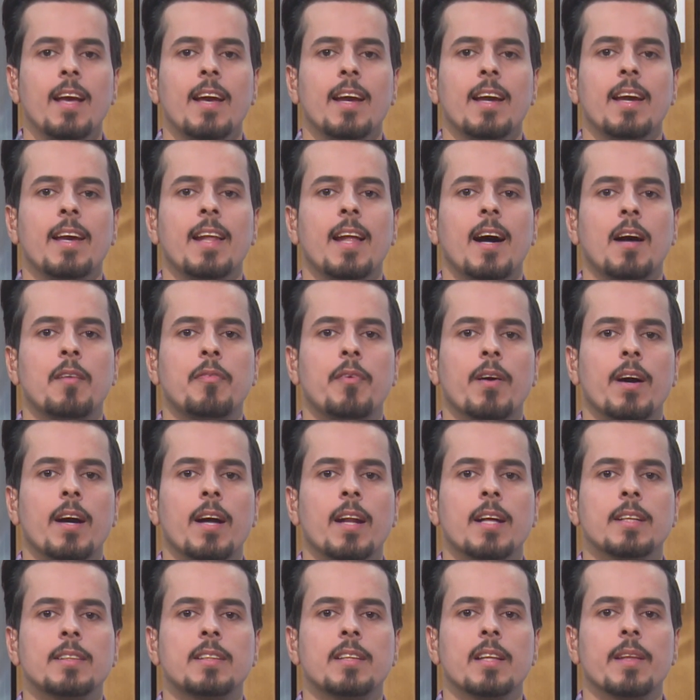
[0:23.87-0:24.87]
الى
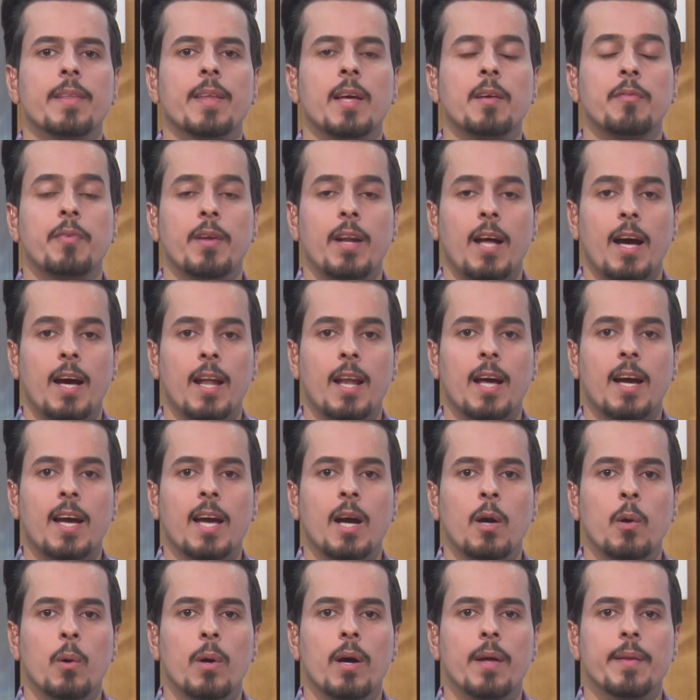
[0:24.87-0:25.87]
فقره ضيف الحلقه
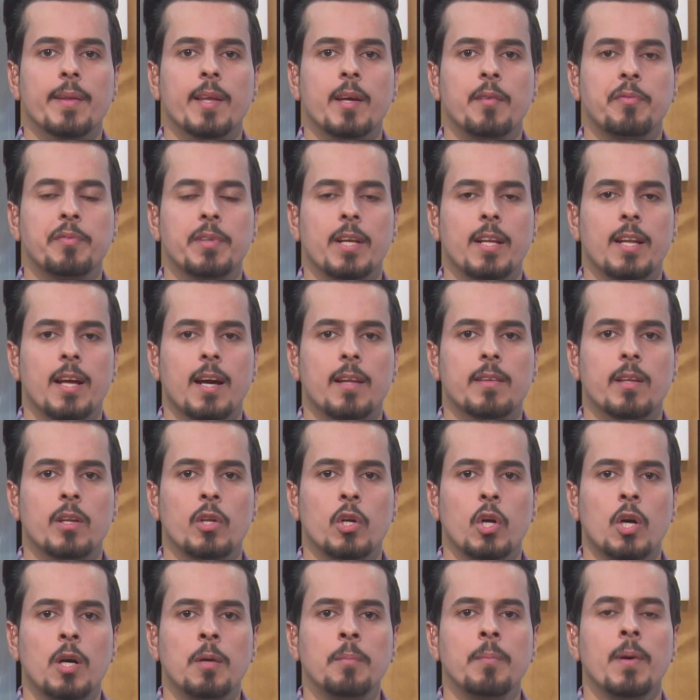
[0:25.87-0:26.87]
وضيفنا لهذا
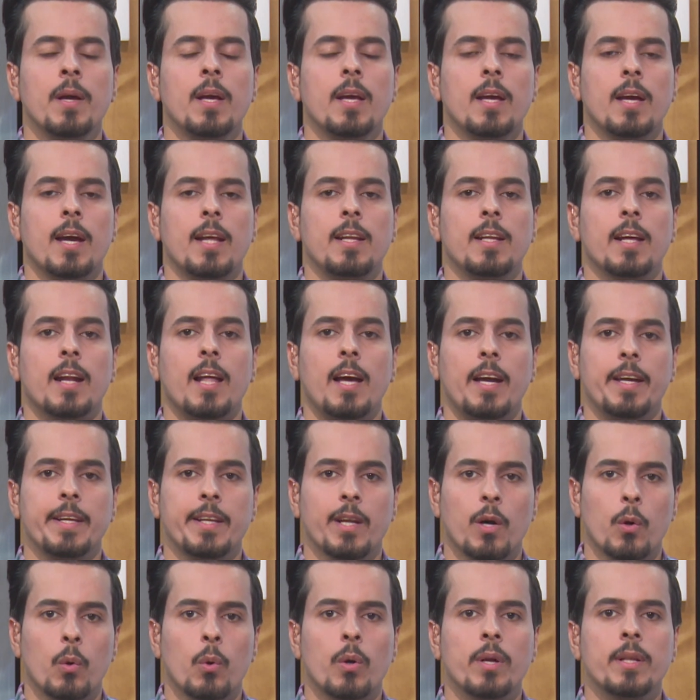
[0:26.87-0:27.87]
اليوم اللي راح
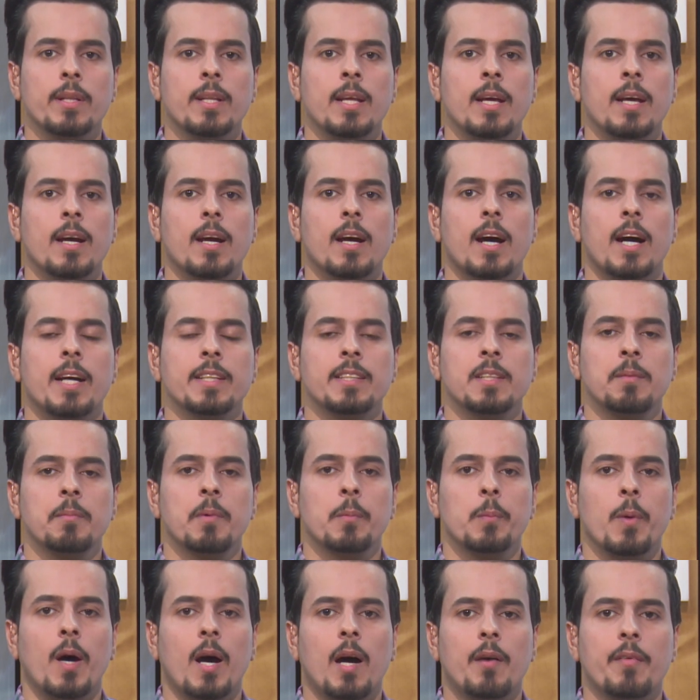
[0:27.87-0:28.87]
ينورنا قادم من
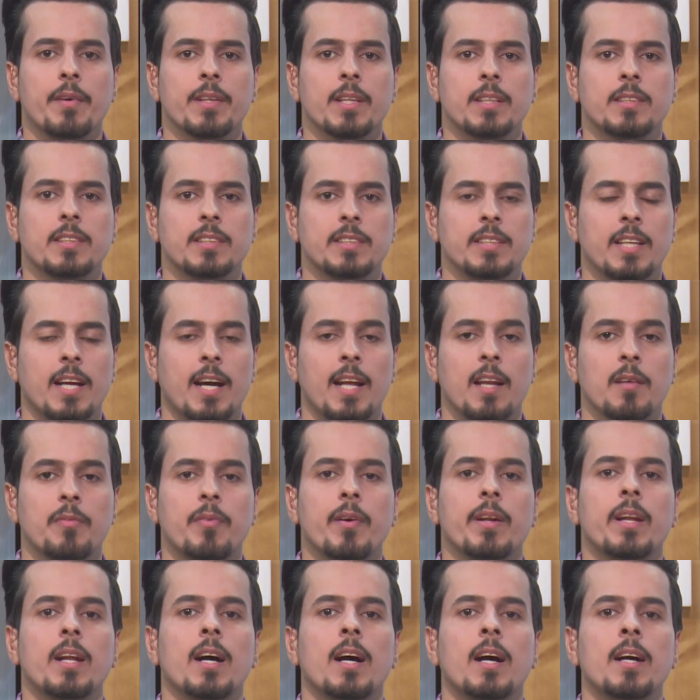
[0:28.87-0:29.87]
محافظه دياله
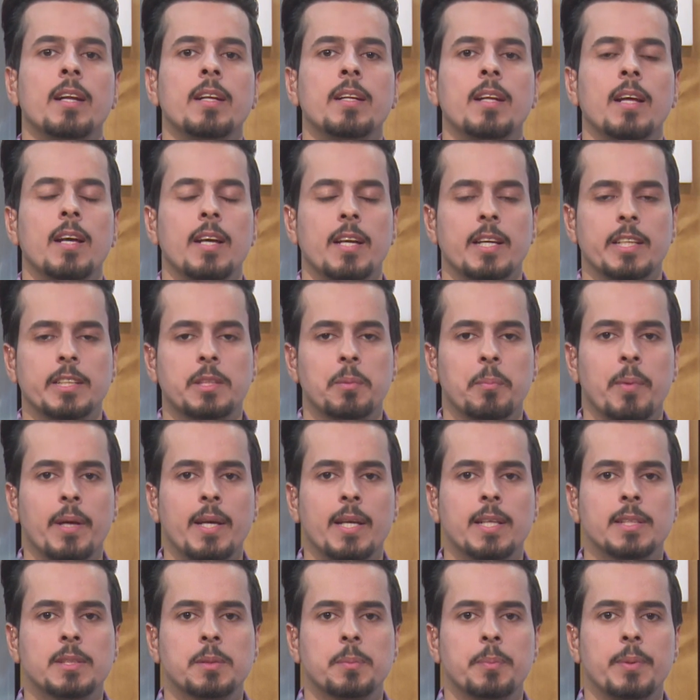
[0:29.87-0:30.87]
فنان
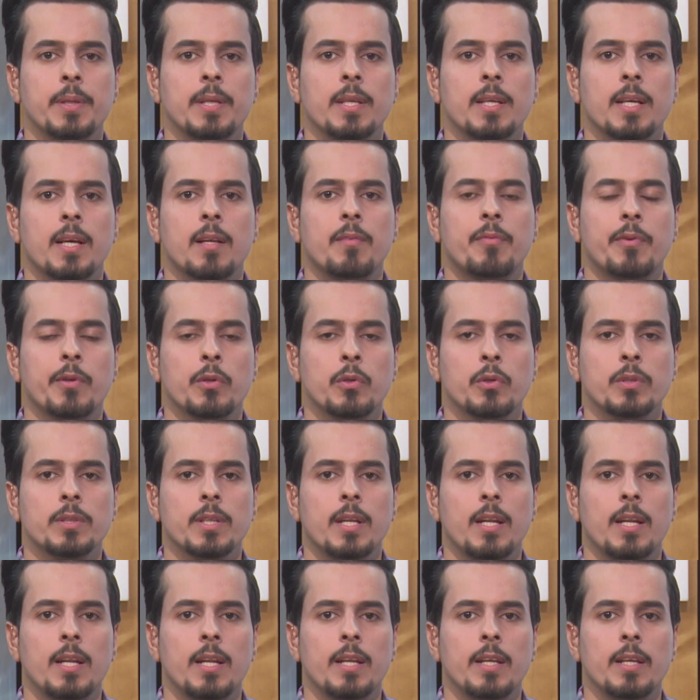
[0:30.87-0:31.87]
تميز بالفنون
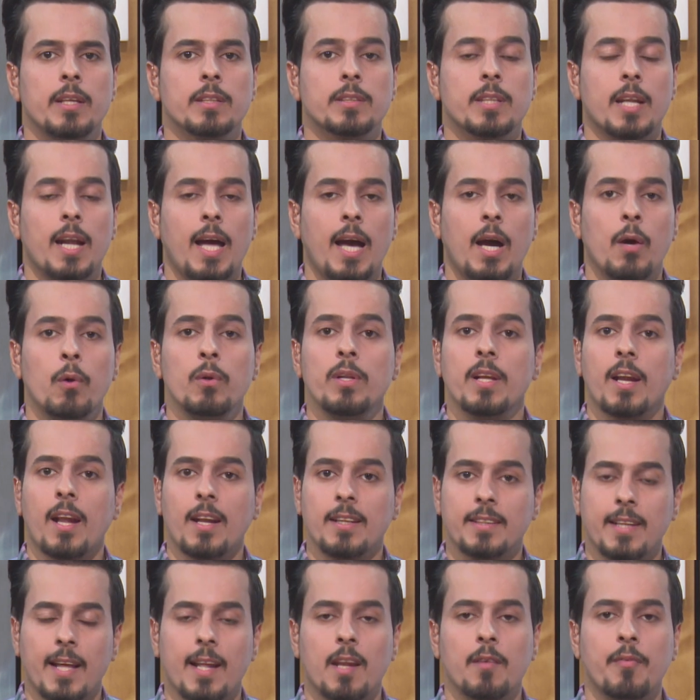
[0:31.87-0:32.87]
اللي طرحها واللي راح
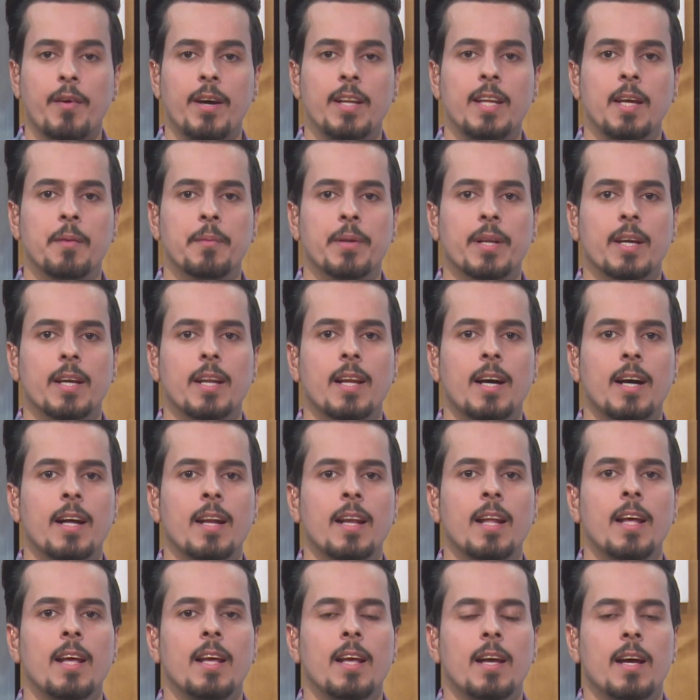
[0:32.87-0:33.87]
نتعرف عليها من خلال
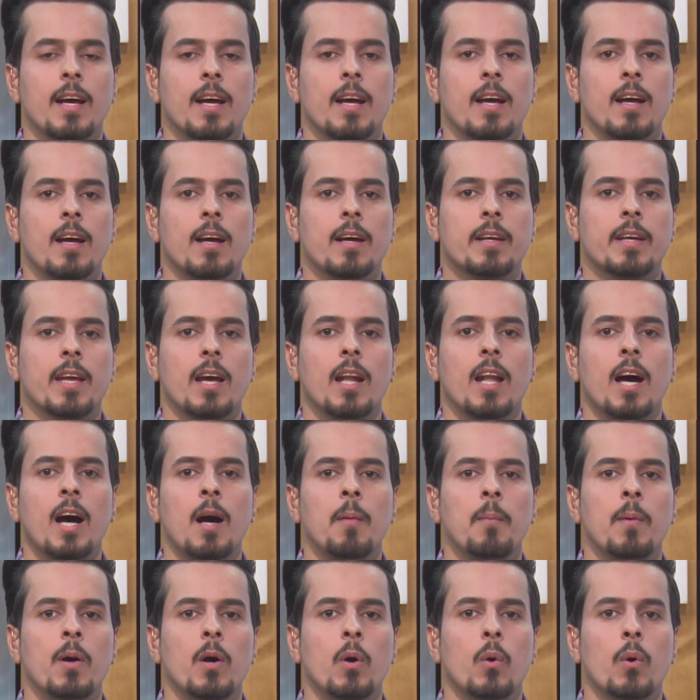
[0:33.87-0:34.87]
آه،
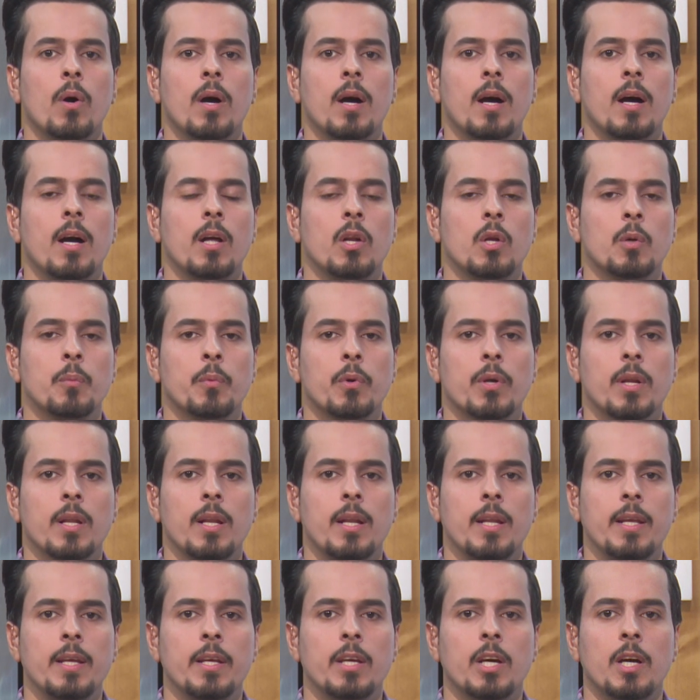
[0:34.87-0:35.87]
كلامه والامور
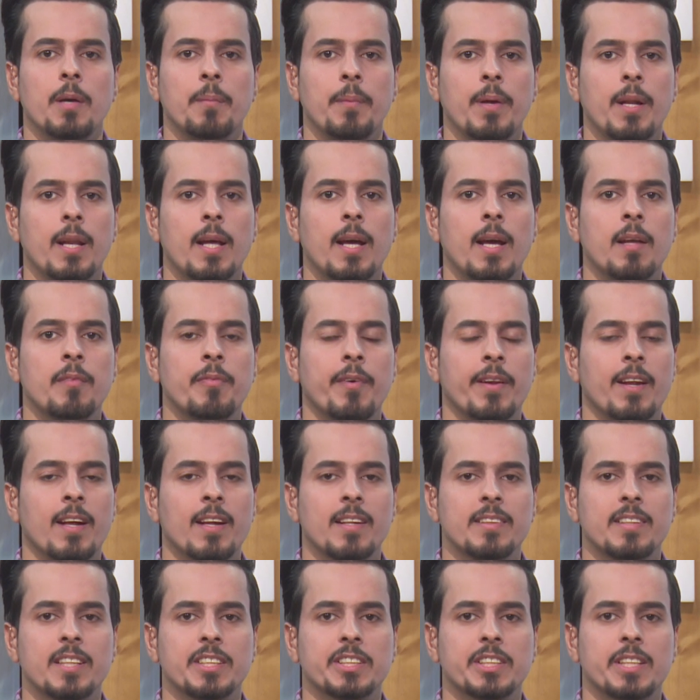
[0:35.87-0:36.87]
اللي عملها الفنان
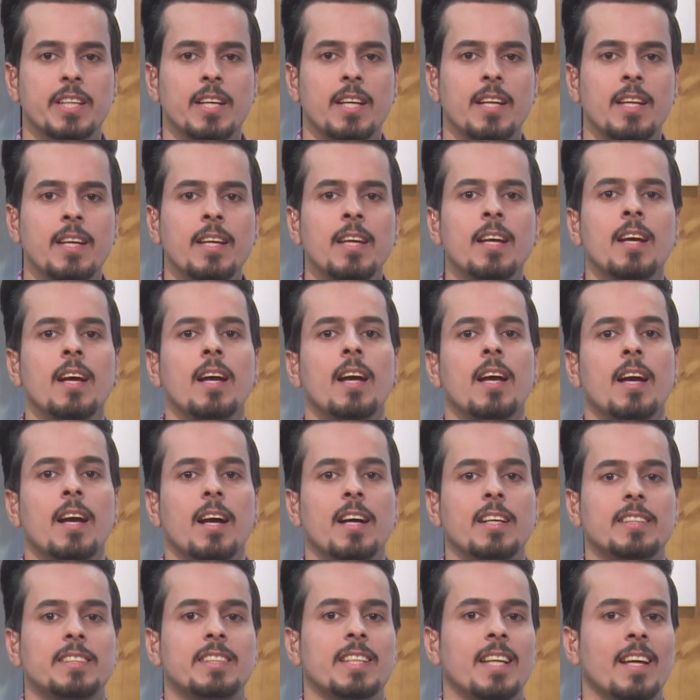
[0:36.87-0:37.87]
التشكيلي
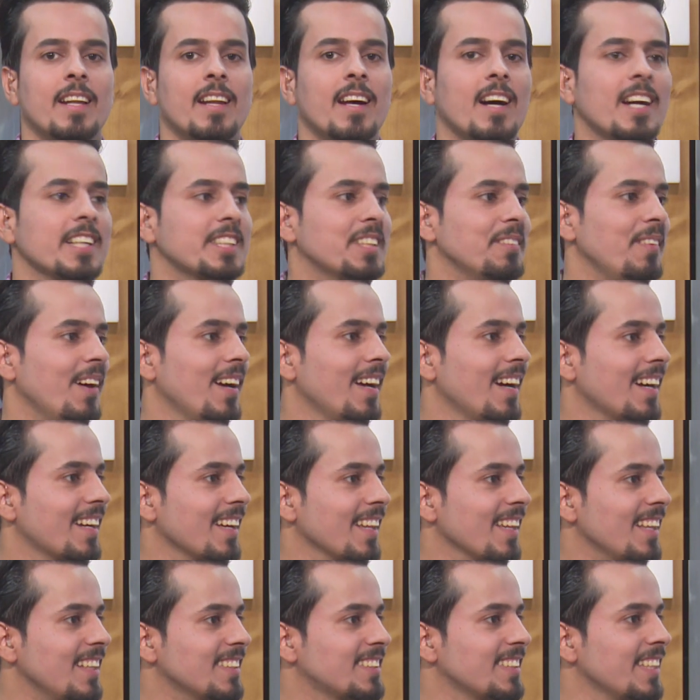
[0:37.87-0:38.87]
حسين هاشم حياك
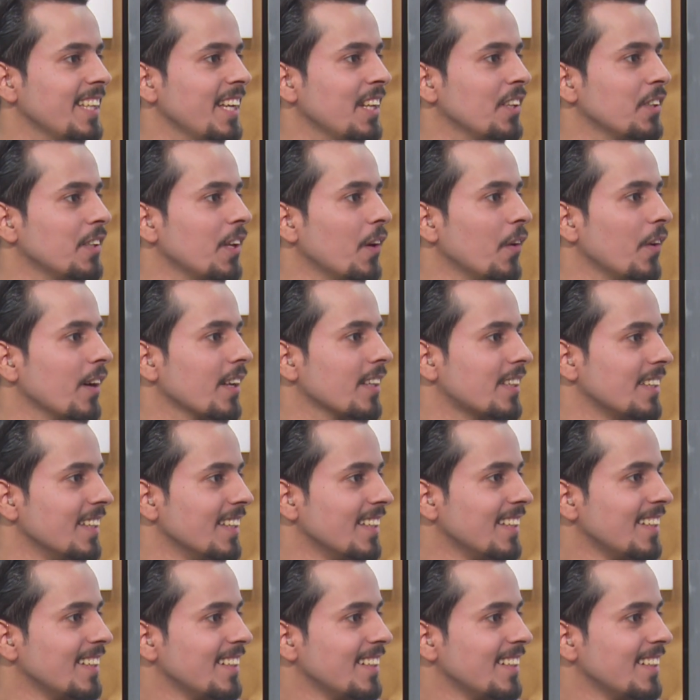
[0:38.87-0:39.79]
الله حسين ونورتنا والله